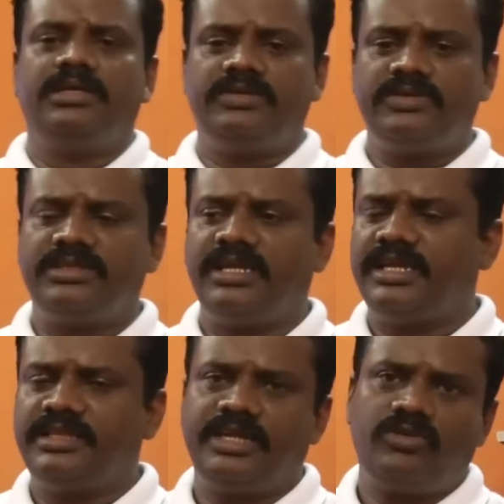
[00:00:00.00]
இருபத்தி
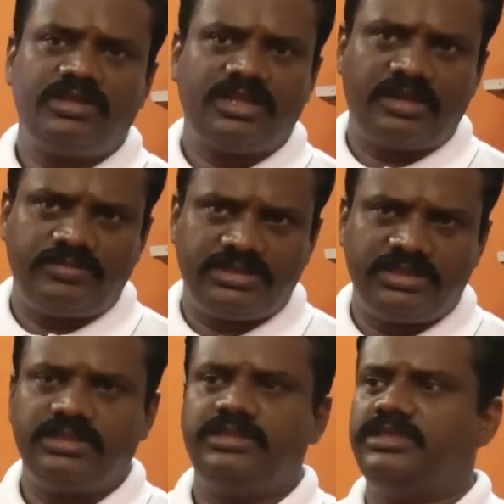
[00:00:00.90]
நாலாயிரத்து ஐநூறுலேருந்து ஆரம்பிச்சு
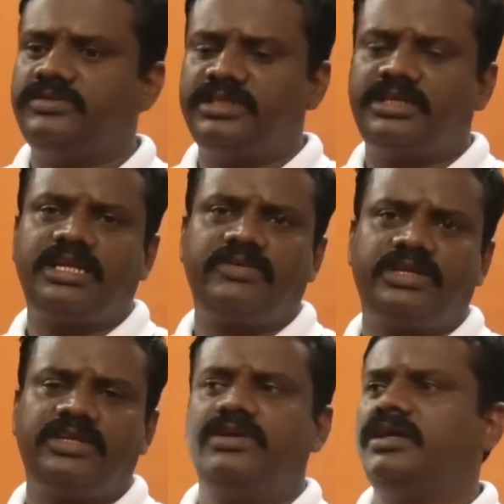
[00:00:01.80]
இருபத்தெட்டாயிரம்
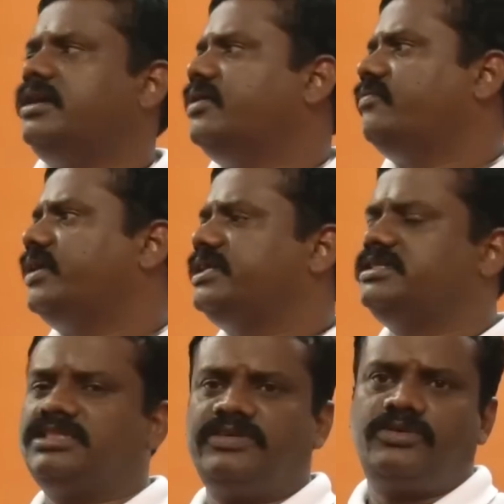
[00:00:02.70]
வரைக்கும் ஃபார்ட்டி
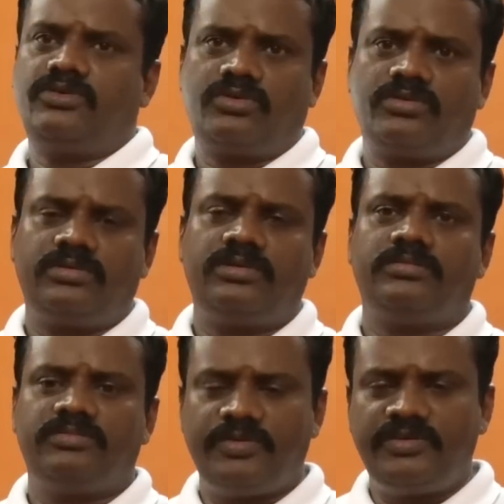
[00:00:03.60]
இன்ச் டிவி கொடுக்குறோம்
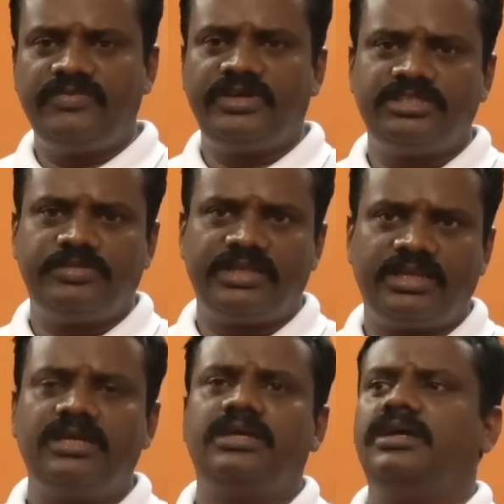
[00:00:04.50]
ஃபிஃப்டி ஃபைவ் இன்ச்சு
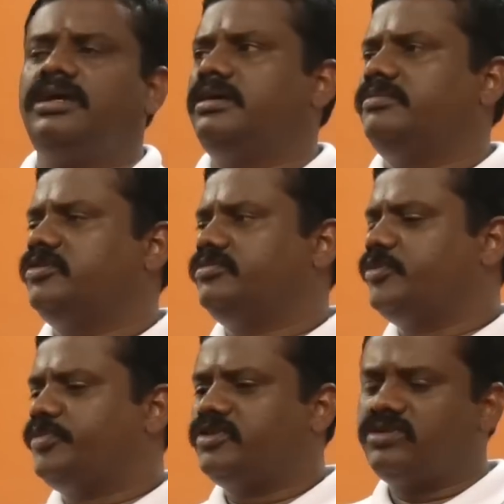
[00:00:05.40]
பார்த்தீங்கன்னா
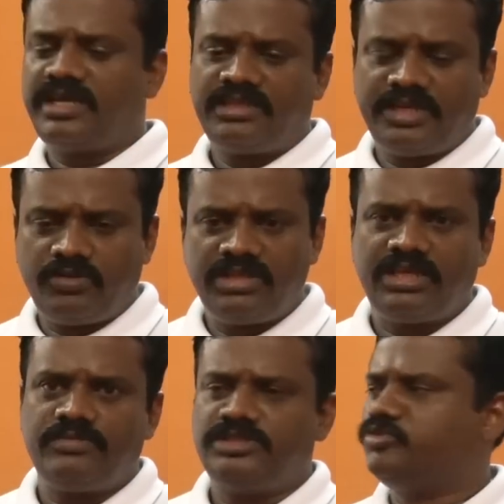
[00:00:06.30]
முப்பத்தொன்னாயிரத்து ஐநூறுவாந்து ஆரம்பிச்சு